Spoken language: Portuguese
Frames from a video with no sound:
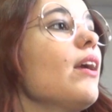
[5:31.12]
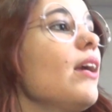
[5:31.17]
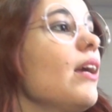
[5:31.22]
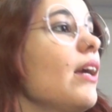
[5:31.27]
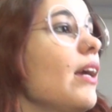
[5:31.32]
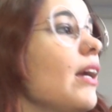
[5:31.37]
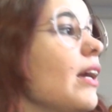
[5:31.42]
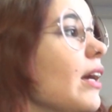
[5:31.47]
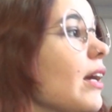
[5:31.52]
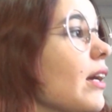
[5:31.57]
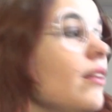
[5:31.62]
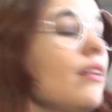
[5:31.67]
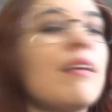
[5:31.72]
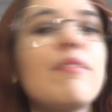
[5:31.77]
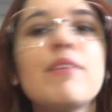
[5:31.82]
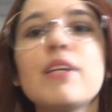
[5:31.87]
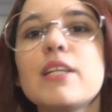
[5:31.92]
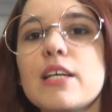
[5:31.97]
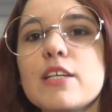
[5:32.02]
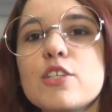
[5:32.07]
E
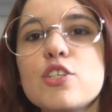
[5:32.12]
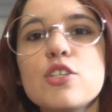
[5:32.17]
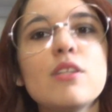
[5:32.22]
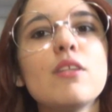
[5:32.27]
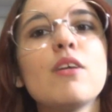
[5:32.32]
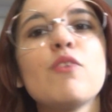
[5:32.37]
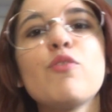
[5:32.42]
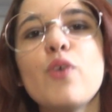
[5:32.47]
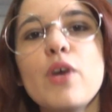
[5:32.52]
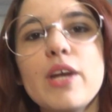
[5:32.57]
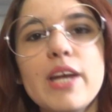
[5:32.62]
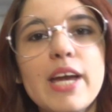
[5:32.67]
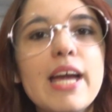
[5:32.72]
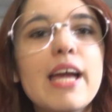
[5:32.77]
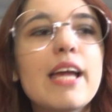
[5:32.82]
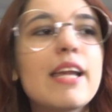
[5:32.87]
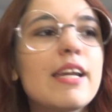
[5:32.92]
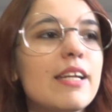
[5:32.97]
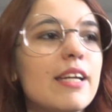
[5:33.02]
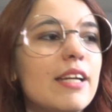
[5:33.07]
na verdade não foi
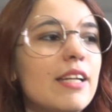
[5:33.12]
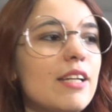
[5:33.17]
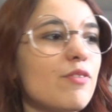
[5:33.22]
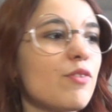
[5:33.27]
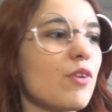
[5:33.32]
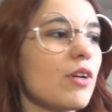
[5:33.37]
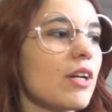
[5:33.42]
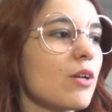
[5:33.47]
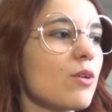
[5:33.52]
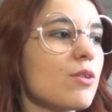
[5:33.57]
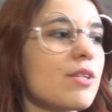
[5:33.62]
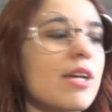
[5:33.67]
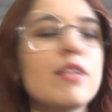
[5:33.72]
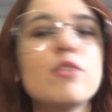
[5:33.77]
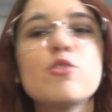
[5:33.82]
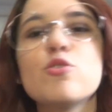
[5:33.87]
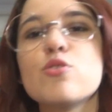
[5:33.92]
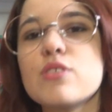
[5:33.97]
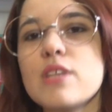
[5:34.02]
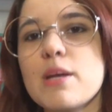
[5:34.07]
ele, ele foi
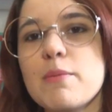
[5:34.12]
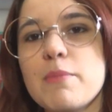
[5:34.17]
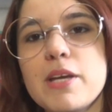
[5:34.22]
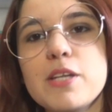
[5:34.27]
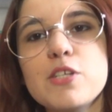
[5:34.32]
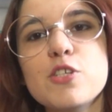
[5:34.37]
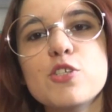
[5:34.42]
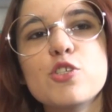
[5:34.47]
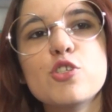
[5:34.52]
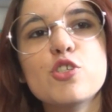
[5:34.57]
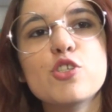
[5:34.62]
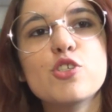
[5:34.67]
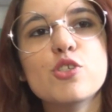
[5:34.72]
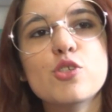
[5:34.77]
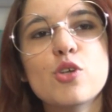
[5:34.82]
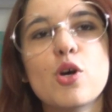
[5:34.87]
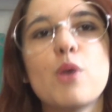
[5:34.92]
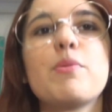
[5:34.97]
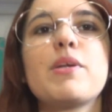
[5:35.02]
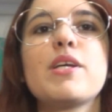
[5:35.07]
acusado injustamente, a gente
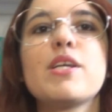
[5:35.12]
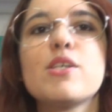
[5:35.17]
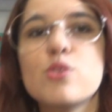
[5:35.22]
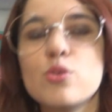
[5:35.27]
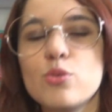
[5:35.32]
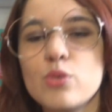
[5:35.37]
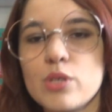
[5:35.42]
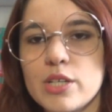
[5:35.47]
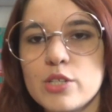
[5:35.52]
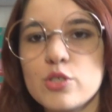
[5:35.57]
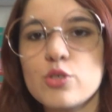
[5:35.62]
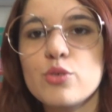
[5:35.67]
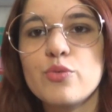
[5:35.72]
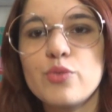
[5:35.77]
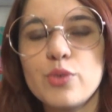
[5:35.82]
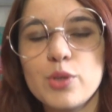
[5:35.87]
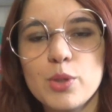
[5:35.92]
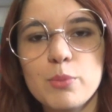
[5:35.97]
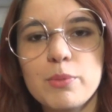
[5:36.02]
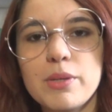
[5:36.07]
descobre isso durante o
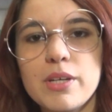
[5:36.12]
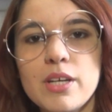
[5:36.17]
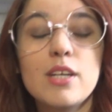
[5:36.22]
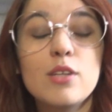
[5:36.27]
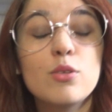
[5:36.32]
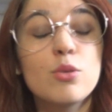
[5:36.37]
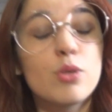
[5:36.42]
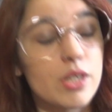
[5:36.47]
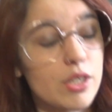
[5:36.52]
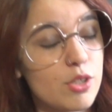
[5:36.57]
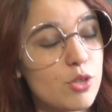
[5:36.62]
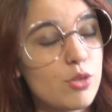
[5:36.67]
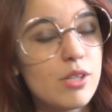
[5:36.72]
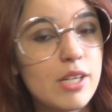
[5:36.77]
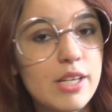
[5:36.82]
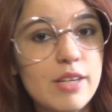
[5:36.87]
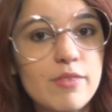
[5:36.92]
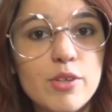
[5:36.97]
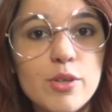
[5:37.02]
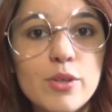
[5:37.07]
filme e durante o
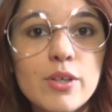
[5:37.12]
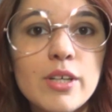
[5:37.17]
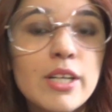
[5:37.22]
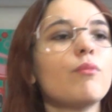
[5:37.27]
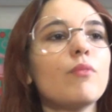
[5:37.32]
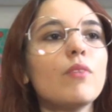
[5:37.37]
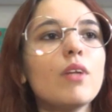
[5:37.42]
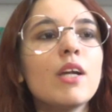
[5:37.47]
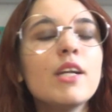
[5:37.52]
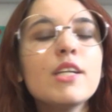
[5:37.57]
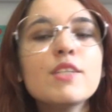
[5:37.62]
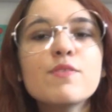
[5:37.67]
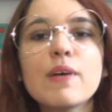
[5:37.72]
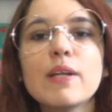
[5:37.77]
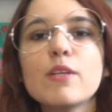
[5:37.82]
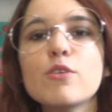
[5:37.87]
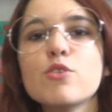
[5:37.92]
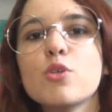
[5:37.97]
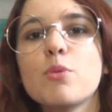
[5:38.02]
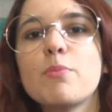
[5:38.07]
livro. Eles
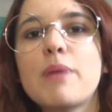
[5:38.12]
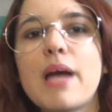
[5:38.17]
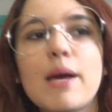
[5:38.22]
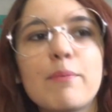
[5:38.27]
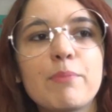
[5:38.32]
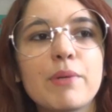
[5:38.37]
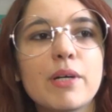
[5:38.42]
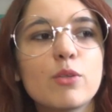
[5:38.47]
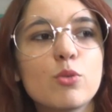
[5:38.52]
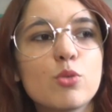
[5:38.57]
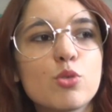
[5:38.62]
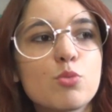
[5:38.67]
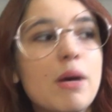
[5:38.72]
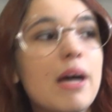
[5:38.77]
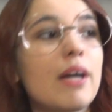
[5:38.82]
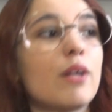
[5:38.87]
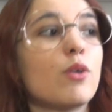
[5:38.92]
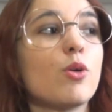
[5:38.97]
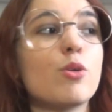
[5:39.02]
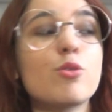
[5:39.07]
falam sobre a época dos
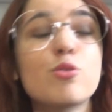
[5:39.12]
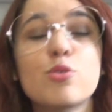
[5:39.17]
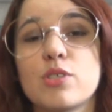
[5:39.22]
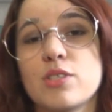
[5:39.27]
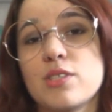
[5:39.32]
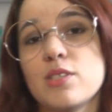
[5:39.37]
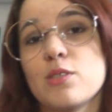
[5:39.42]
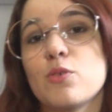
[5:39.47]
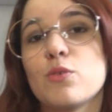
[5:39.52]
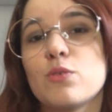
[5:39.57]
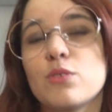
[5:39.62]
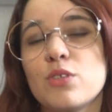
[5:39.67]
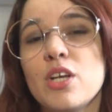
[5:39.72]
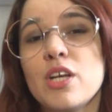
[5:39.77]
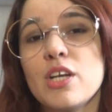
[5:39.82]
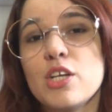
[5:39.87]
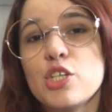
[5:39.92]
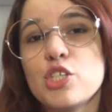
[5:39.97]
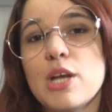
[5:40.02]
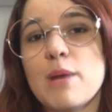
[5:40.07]
marotos, que são
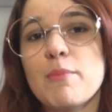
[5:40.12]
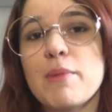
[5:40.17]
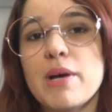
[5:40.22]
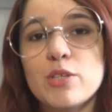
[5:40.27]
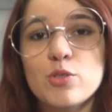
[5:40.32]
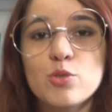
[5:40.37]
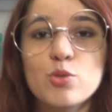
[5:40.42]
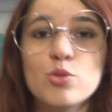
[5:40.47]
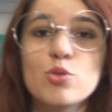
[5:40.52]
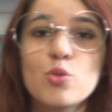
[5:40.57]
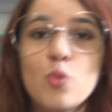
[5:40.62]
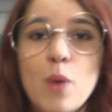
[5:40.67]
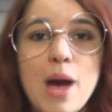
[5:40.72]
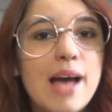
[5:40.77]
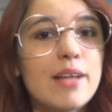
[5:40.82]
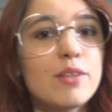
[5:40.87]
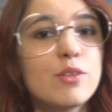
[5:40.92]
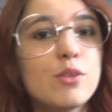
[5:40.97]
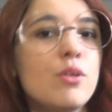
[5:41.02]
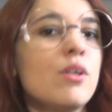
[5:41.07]
chamados os
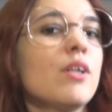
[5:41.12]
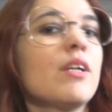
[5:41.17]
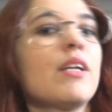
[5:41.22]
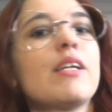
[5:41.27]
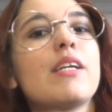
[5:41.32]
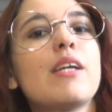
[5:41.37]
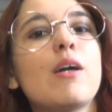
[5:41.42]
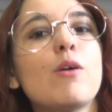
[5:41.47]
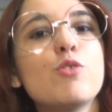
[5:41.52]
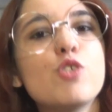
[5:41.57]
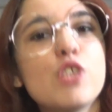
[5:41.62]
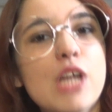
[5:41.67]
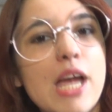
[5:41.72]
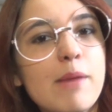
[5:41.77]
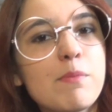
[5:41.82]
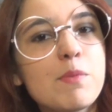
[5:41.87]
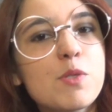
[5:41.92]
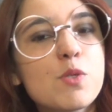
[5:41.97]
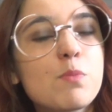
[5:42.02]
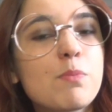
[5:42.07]
quatro, que é o
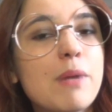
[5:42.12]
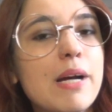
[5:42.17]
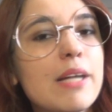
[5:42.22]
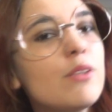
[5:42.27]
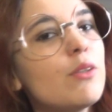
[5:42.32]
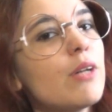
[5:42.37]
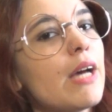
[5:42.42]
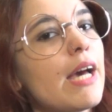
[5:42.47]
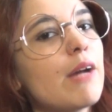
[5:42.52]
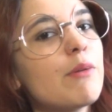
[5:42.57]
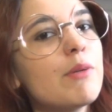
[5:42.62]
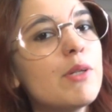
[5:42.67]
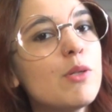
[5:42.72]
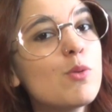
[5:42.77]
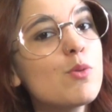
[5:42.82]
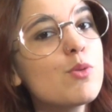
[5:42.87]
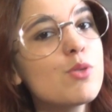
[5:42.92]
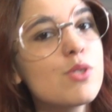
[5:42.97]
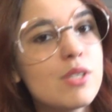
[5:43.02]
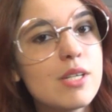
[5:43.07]
James, o pai do Harry,
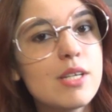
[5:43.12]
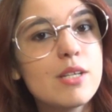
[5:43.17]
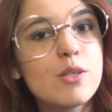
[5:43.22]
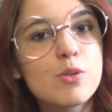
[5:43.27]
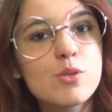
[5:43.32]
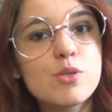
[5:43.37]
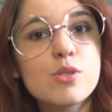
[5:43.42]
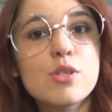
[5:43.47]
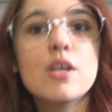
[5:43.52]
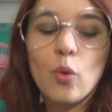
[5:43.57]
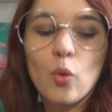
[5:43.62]
o Sirius,